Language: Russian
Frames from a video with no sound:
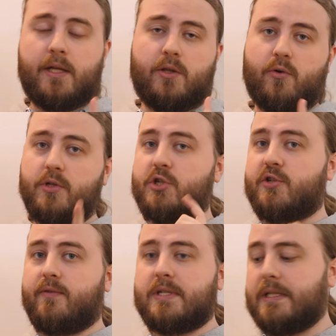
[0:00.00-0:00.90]
Но
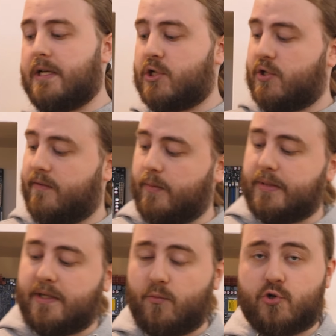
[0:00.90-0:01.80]
ничего страшного,
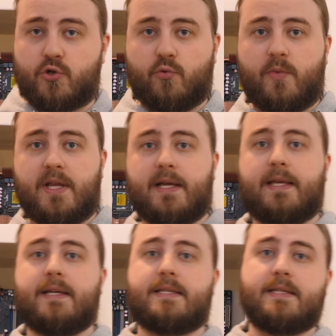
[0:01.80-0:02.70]
потому что у меня
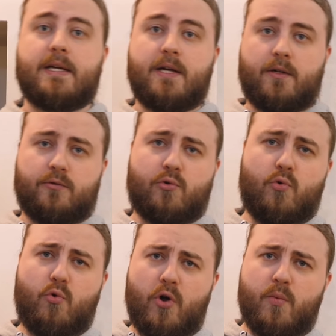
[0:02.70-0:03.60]
есть
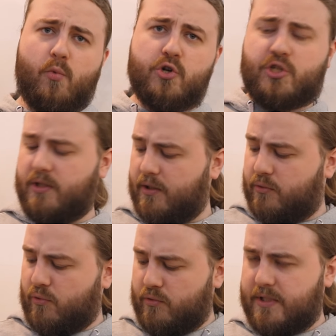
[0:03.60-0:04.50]
другой мощный
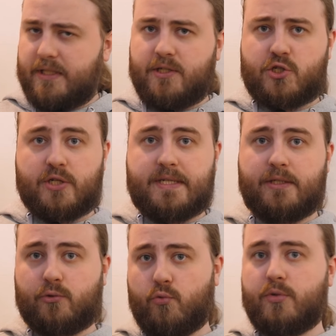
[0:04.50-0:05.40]
толстый
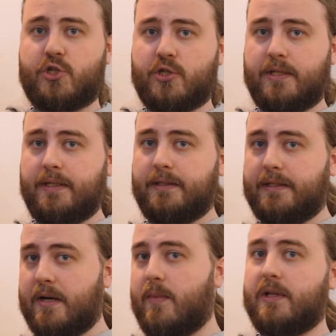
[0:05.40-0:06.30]
шеститрубочный модный
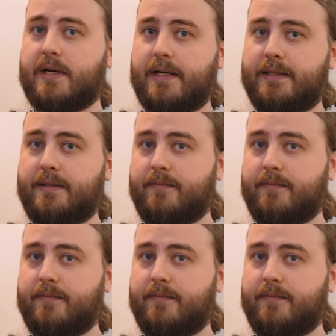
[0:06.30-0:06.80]
Thermal Ride.